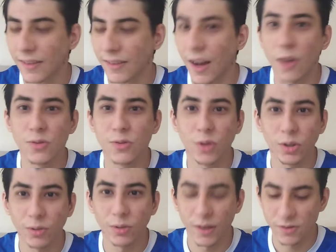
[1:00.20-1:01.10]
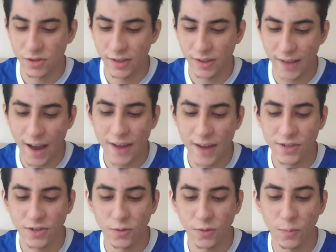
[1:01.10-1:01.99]
aos oito anos de
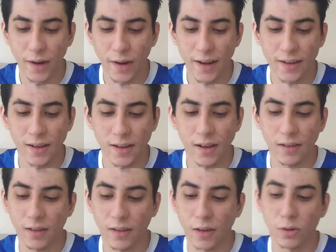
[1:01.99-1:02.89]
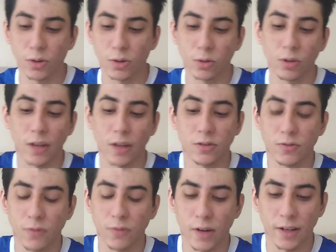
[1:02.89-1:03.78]
idade, o Brian acordou do lado de
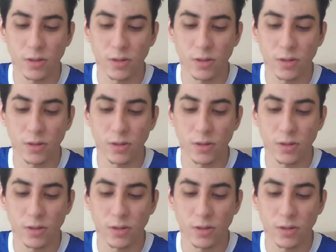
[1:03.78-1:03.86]
fora da